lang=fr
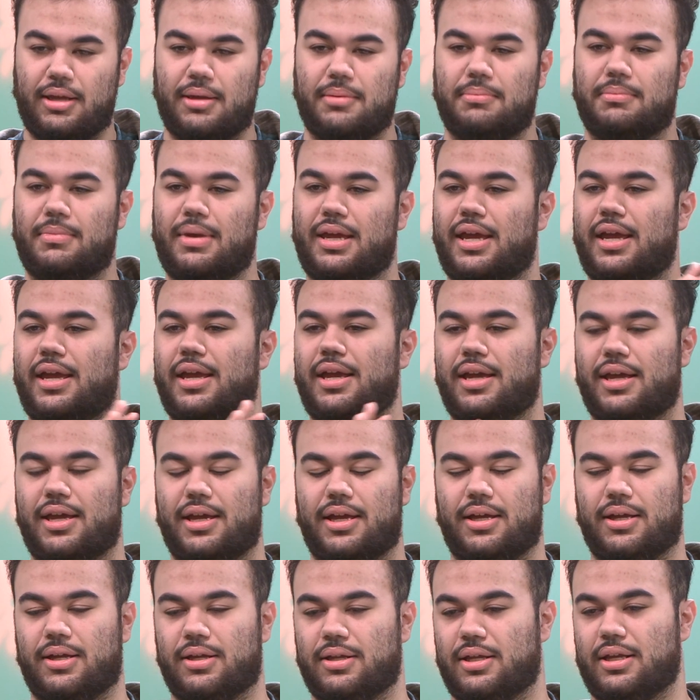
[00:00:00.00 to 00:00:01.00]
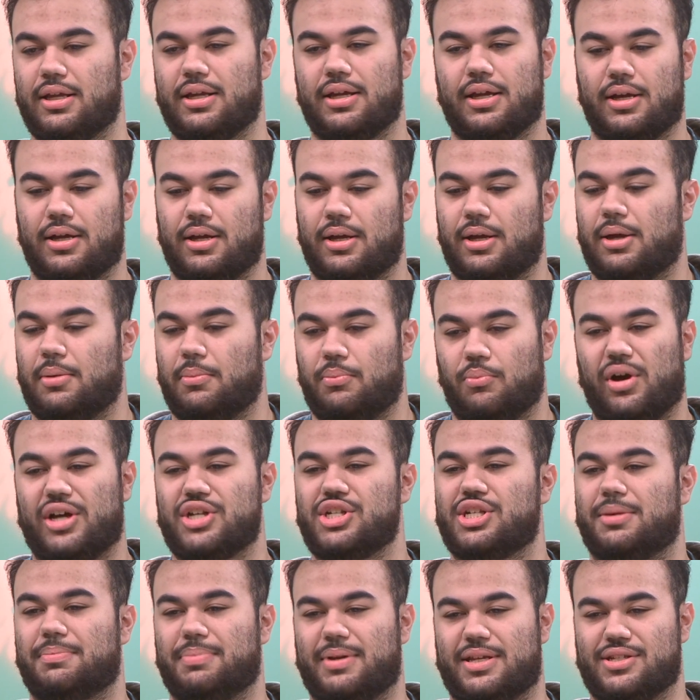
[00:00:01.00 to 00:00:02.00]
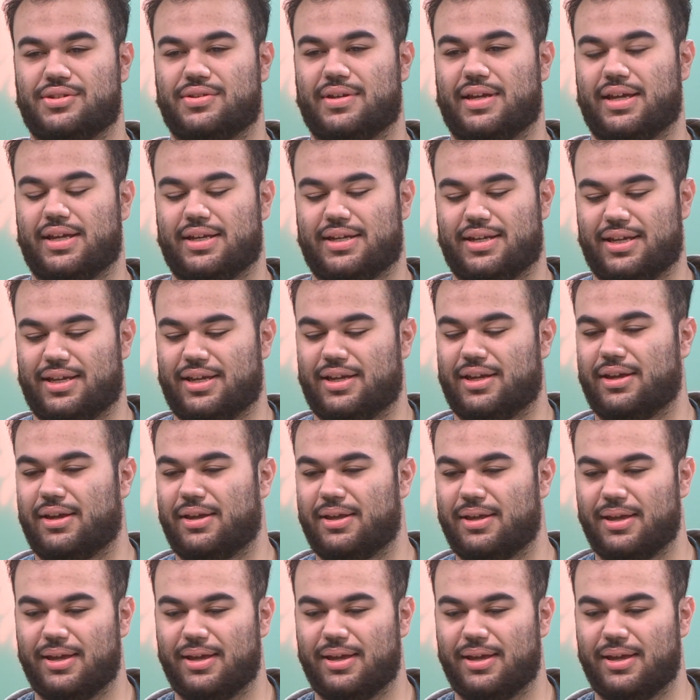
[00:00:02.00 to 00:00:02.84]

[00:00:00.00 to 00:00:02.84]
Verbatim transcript: Mais moi, j'ai besoin de.